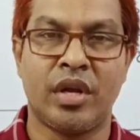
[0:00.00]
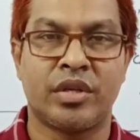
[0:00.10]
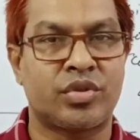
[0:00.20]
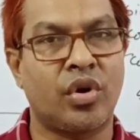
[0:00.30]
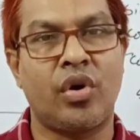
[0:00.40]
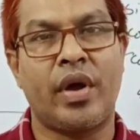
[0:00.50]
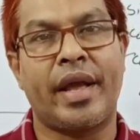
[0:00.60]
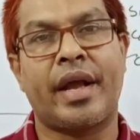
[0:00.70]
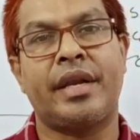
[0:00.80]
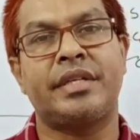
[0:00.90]
সো
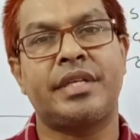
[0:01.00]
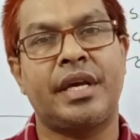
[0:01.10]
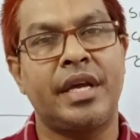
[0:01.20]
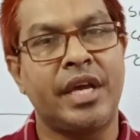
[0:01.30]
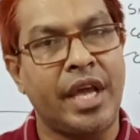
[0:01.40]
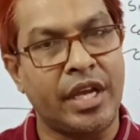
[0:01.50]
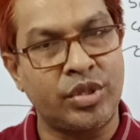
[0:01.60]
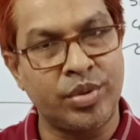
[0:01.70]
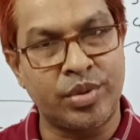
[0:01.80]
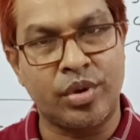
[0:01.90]
এখানে যে এই
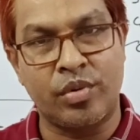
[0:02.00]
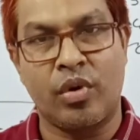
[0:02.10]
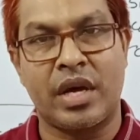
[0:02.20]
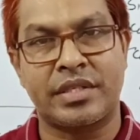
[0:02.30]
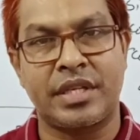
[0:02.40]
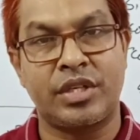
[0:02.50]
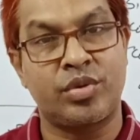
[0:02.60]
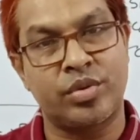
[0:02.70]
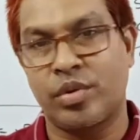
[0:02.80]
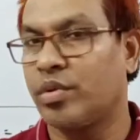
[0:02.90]
সূত্রগুলো আছে এই
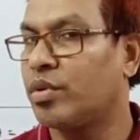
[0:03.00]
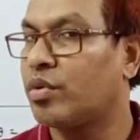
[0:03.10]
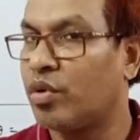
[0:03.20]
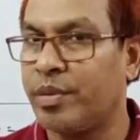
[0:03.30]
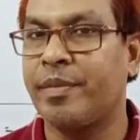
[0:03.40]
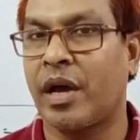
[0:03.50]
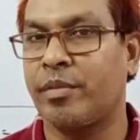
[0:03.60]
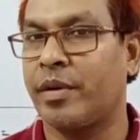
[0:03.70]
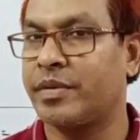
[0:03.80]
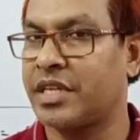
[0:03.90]
সূত্রগুলো খুবই
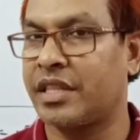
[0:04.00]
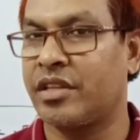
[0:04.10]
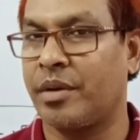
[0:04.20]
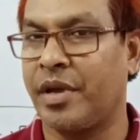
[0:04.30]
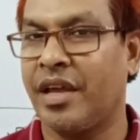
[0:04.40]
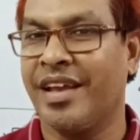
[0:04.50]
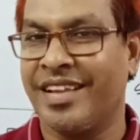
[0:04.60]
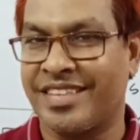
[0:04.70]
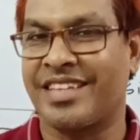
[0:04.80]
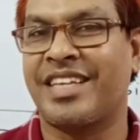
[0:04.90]
ভালোভাবে জানতে হবে
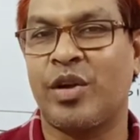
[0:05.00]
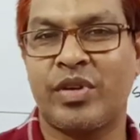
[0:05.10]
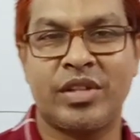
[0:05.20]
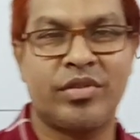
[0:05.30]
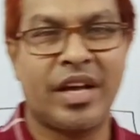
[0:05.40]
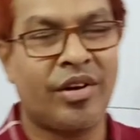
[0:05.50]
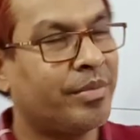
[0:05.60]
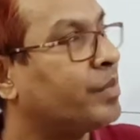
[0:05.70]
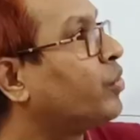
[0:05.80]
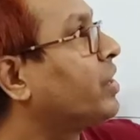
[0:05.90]
তাছাড়াও কিন্তু দেখো
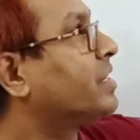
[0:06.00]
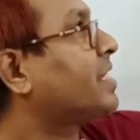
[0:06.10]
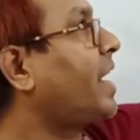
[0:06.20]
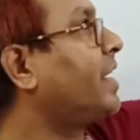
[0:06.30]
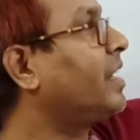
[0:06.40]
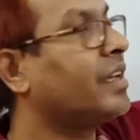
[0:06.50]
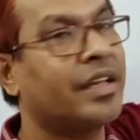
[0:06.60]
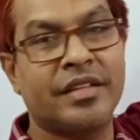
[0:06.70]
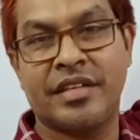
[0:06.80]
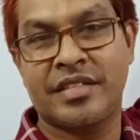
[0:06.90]
আমি বোর্ডের সাইডে লিখে
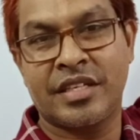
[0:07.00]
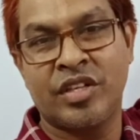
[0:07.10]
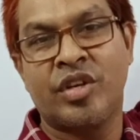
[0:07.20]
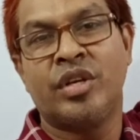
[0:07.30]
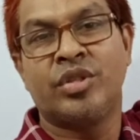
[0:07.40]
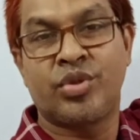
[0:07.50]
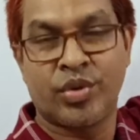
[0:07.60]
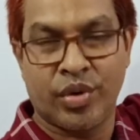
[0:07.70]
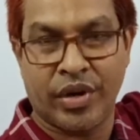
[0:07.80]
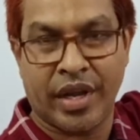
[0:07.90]
দিয়েছি
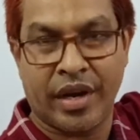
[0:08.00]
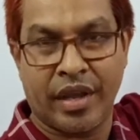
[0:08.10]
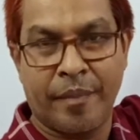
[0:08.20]
শূন্য ডিগ্রি